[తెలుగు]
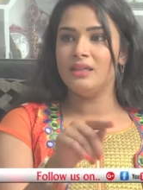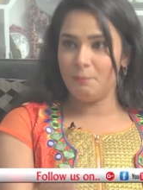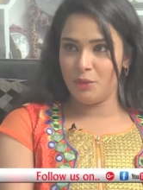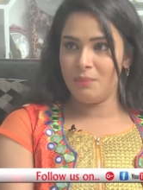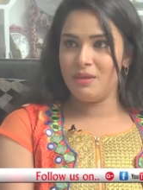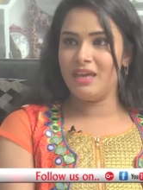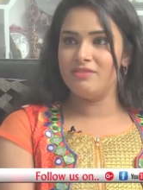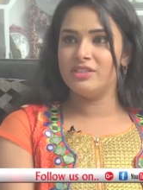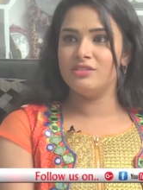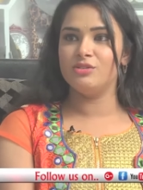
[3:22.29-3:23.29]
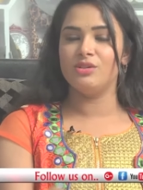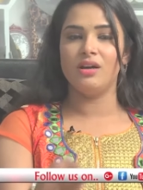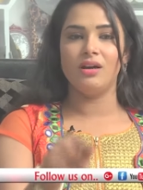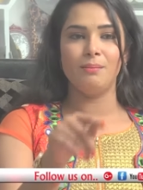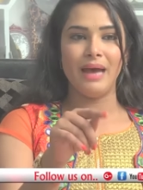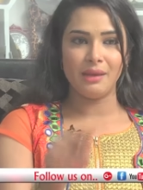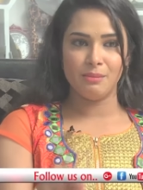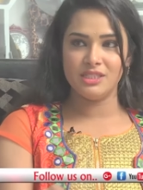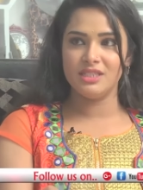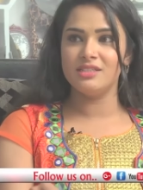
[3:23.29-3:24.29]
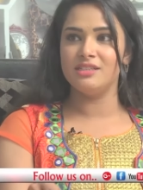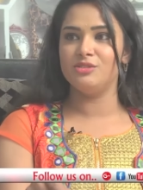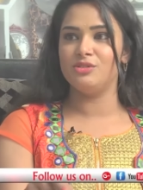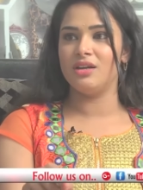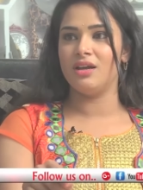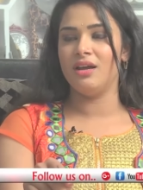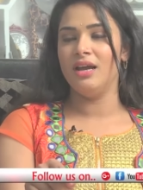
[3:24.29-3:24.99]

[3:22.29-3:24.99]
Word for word: తప్పుగా బిహేవ్ చేస్తున్నా బ్యాక్ పిచ్చింగ్ చేస్తున్నా